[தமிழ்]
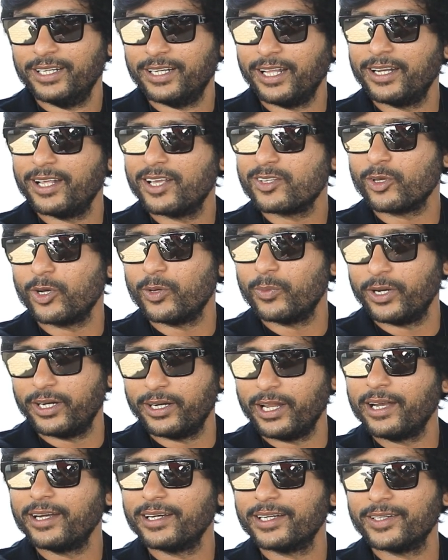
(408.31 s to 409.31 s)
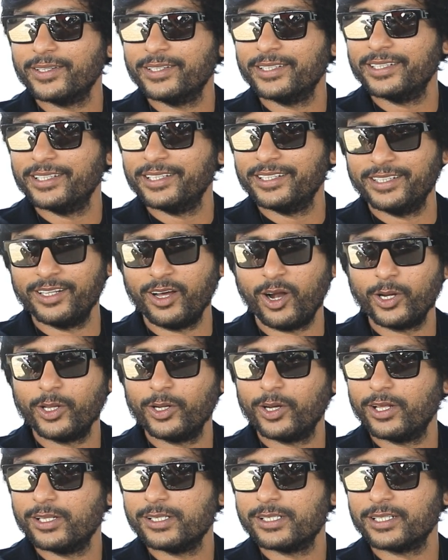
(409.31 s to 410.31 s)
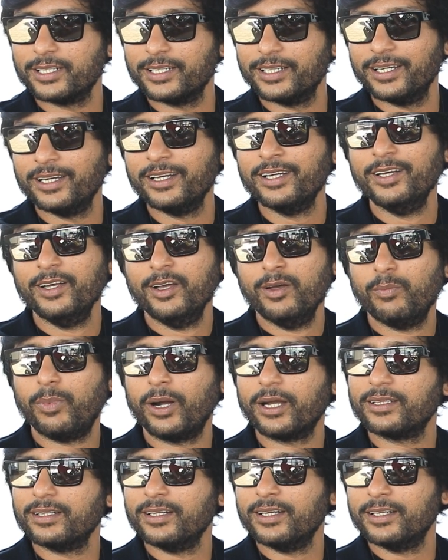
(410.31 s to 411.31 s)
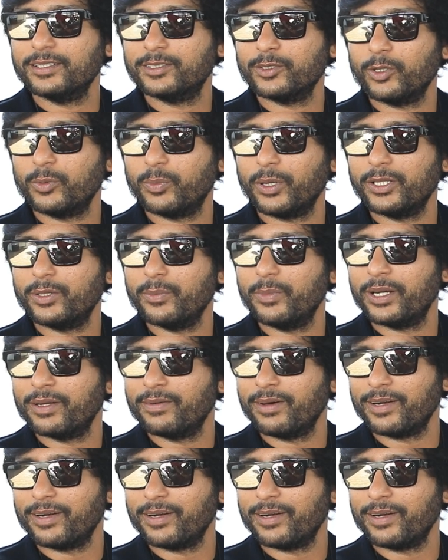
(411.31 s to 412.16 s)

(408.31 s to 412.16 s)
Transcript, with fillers: நிறைய சொல்ல முடியாது டேரக்டர் வந்து இந்த ஆடியோ லான்ச்சுக்கு படத்தில் நடித்த ஒரு பத்து பேரை